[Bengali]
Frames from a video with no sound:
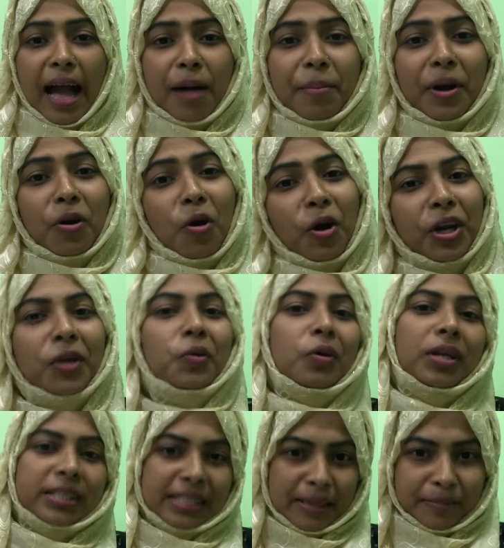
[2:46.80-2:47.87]
আমার
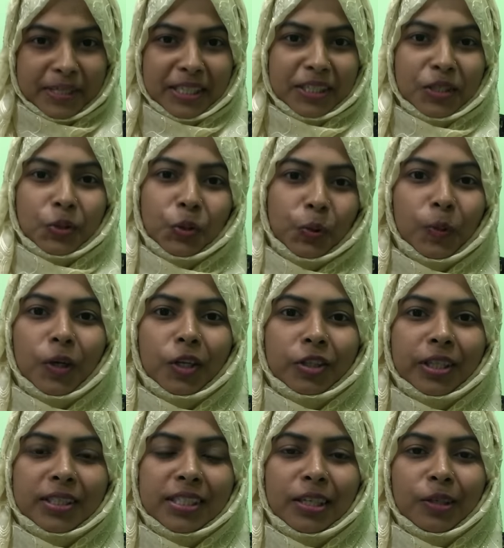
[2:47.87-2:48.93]
অনেকগুলো সাবজেক্টে
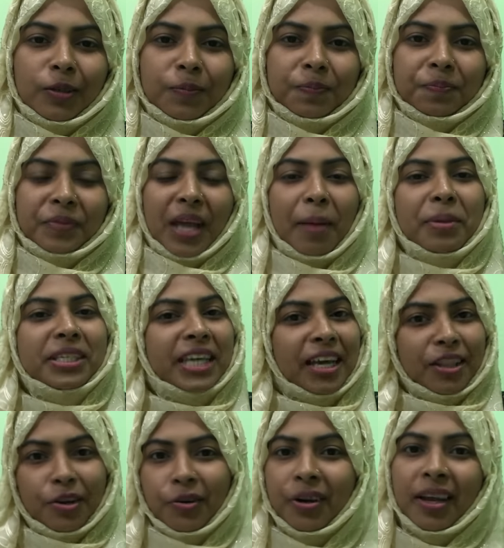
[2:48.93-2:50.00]
দুর্বলতা ছিল আমি
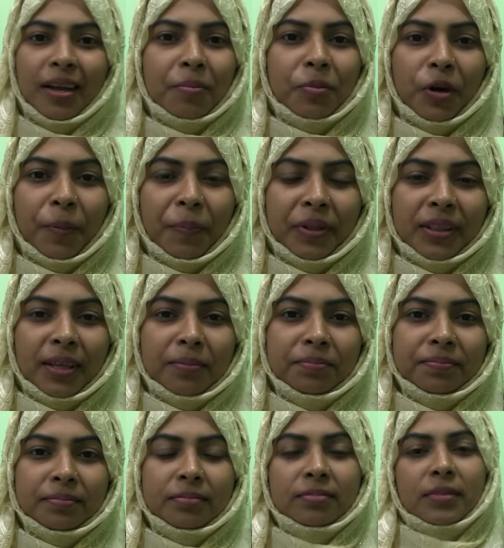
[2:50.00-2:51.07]
সাধারণ জ্ঞান ভয় পেতাম
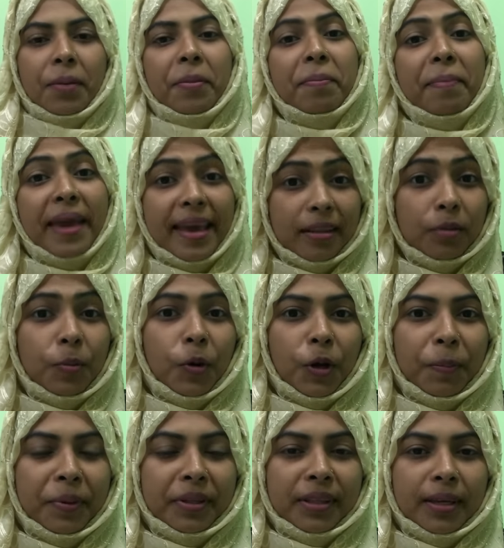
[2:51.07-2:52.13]
আমি ম্যাথ
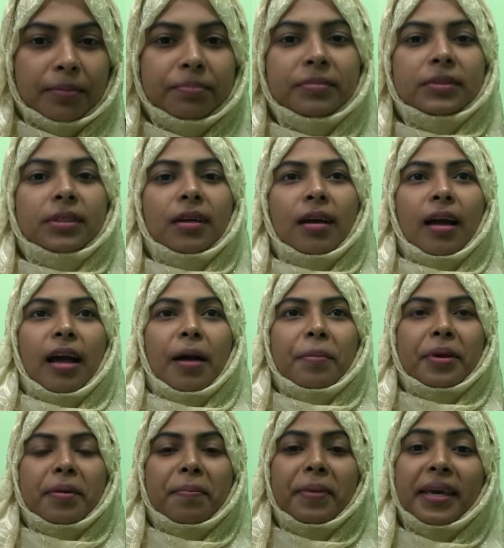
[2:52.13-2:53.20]
ভয় পেতাম
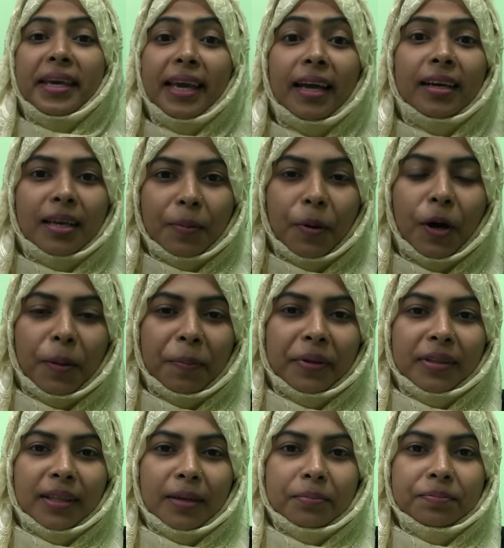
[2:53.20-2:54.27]
আমি বিজ্ঞানকে ভয়
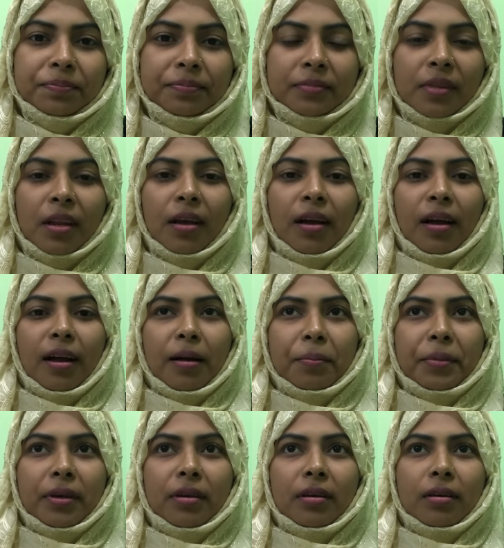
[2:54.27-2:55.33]
পেতাম
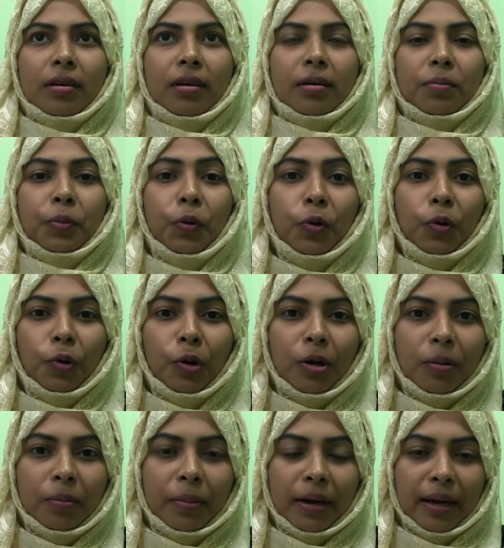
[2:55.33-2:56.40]
আমি ভূগোল
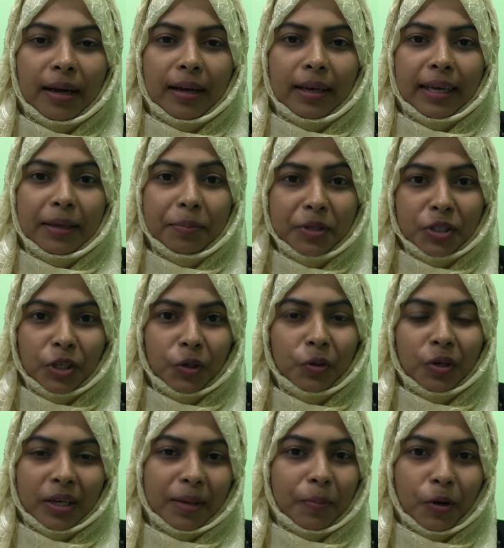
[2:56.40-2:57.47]
বা এই
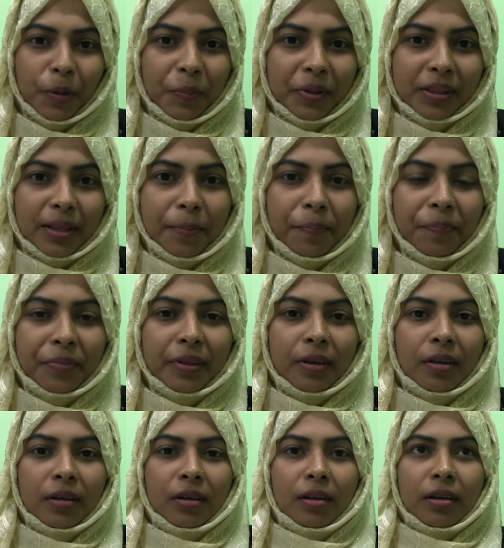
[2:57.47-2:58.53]
বিষয়গুলোকে ভয় পেতাম
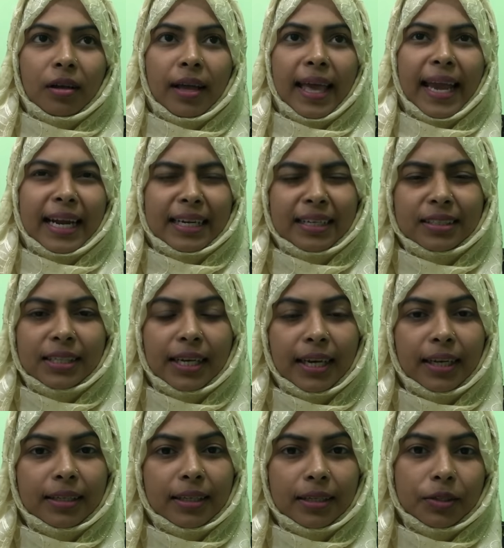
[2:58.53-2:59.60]
একটা
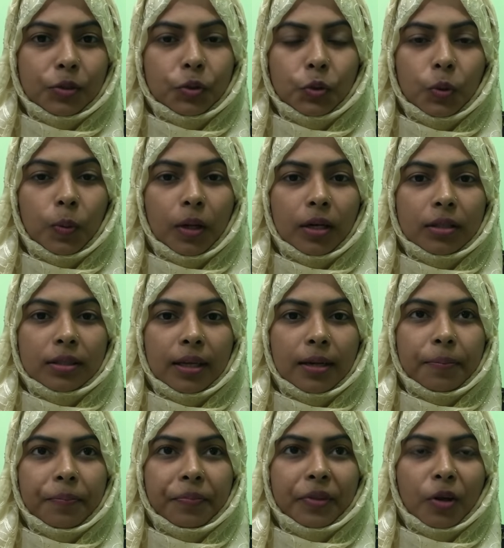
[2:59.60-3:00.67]
জায়গাতে একটু দুর্বলতা
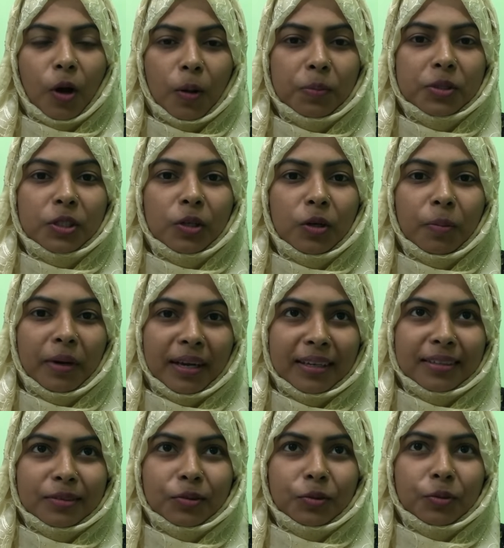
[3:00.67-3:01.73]
কম ছিল বা
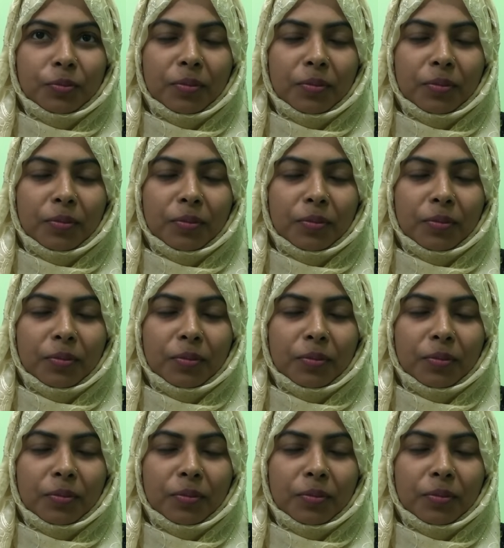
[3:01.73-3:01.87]
একটু